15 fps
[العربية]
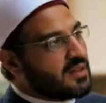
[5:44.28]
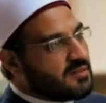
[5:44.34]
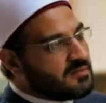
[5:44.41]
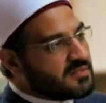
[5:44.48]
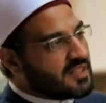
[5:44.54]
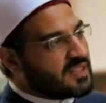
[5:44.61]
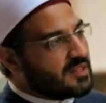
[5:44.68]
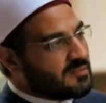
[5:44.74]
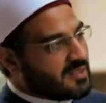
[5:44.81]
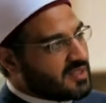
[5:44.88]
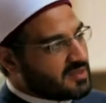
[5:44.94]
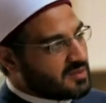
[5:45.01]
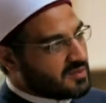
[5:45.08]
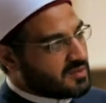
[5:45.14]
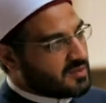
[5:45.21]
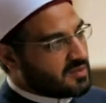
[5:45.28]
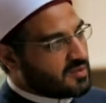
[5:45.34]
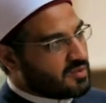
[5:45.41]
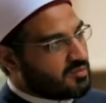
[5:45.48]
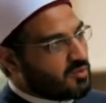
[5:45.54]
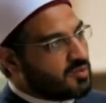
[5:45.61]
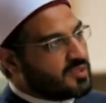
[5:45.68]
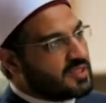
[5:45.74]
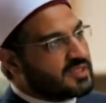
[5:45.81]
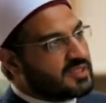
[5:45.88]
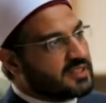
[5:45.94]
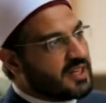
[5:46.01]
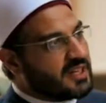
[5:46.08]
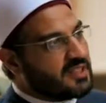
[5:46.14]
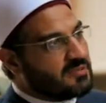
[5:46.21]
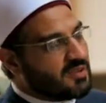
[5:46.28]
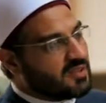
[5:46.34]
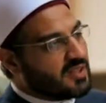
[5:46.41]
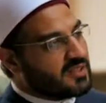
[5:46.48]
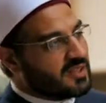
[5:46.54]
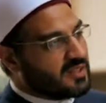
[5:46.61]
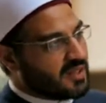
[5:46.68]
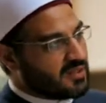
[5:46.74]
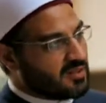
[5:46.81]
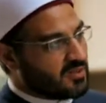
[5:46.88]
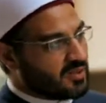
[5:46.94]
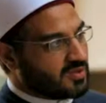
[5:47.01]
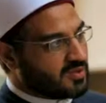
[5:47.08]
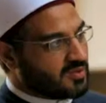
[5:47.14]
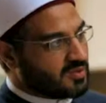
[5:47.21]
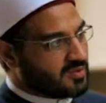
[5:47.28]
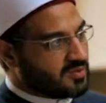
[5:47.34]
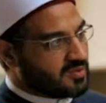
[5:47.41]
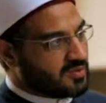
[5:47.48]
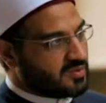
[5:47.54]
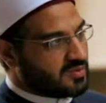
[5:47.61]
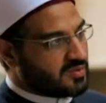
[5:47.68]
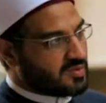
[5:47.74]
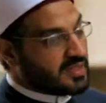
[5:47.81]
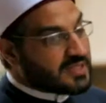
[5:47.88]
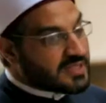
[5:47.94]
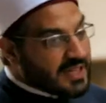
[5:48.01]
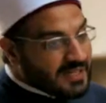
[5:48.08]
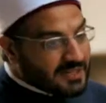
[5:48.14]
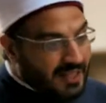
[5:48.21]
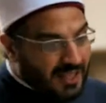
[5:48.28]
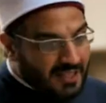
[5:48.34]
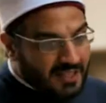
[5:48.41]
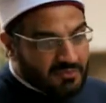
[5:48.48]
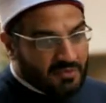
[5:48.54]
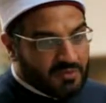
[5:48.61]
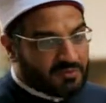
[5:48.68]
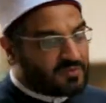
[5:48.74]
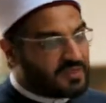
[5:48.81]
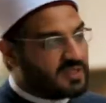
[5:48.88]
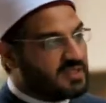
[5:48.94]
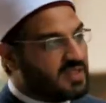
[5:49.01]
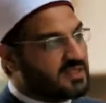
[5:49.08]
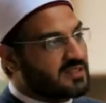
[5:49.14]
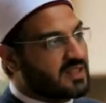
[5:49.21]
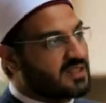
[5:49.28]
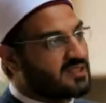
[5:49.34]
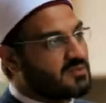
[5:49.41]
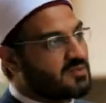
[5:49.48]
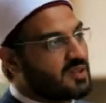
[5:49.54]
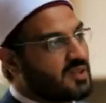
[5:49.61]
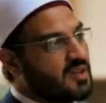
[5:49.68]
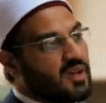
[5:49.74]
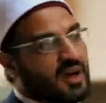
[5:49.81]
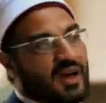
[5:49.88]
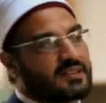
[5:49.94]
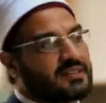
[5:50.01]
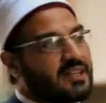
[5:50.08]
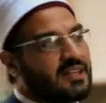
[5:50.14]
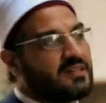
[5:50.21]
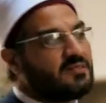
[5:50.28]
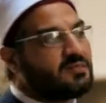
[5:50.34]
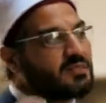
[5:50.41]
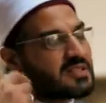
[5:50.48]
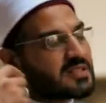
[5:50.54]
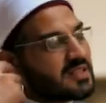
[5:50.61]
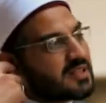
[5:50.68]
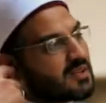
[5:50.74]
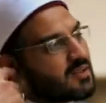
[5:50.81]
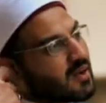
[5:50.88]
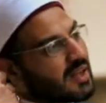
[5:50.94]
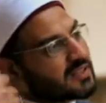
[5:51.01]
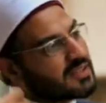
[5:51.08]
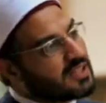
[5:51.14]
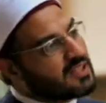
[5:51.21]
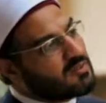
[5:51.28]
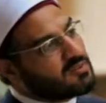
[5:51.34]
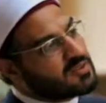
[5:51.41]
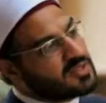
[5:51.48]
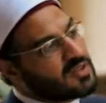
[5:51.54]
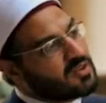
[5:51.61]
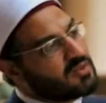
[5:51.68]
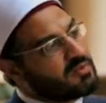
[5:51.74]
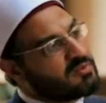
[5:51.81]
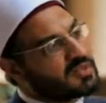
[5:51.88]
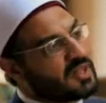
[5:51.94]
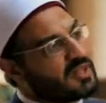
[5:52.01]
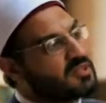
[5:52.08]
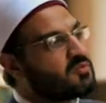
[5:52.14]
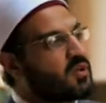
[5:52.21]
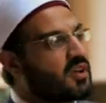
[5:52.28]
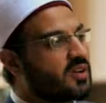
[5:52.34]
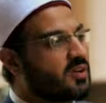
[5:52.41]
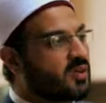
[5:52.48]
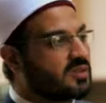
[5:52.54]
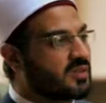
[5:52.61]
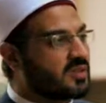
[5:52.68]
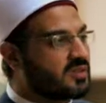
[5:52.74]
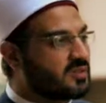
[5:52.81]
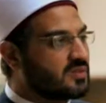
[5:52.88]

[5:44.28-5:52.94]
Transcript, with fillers: امتى كمان ممكن تكلم اولادك عن الوطن كل وقت تعلمهم كل وقت تكلمهم كل وقت تكلمهم مثلا لو هتكلمهم ازاي وهم بيتعلموا عن الوطن